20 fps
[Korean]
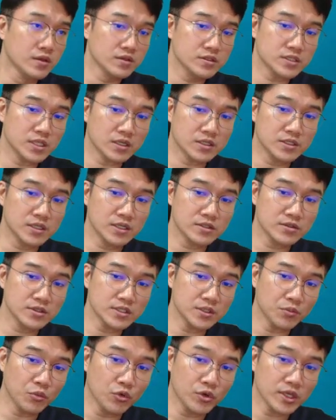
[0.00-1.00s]
자, 그래서
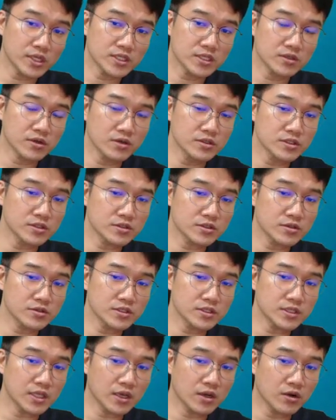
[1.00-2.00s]
이제 모이에킹
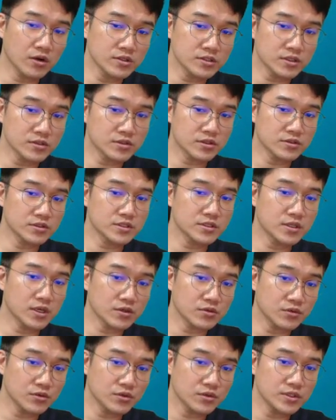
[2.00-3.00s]
컨설턴트인 게
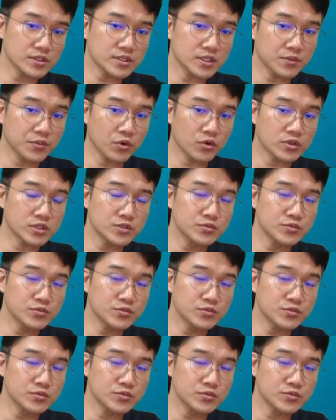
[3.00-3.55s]
컨설턴트하고 이제 뭐